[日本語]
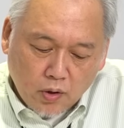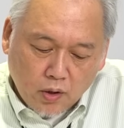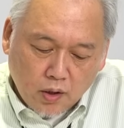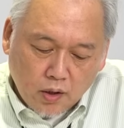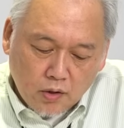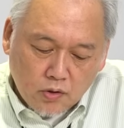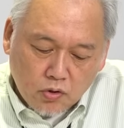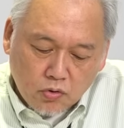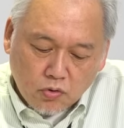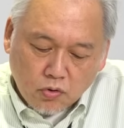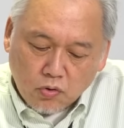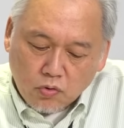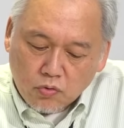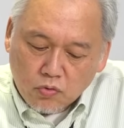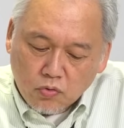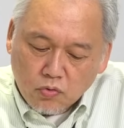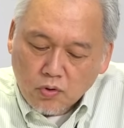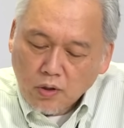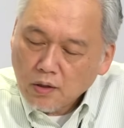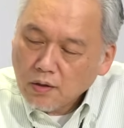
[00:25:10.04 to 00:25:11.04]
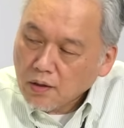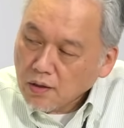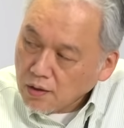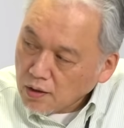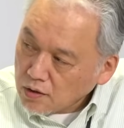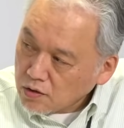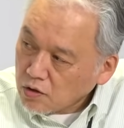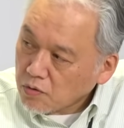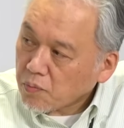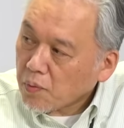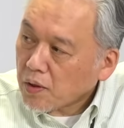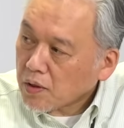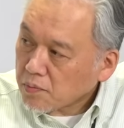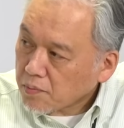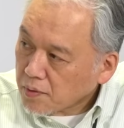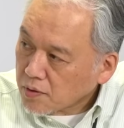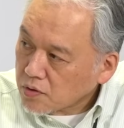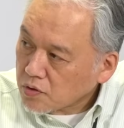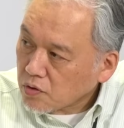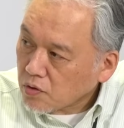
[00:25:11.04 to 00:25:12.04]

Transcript: れからちょっとどうなるかなっていうのもあります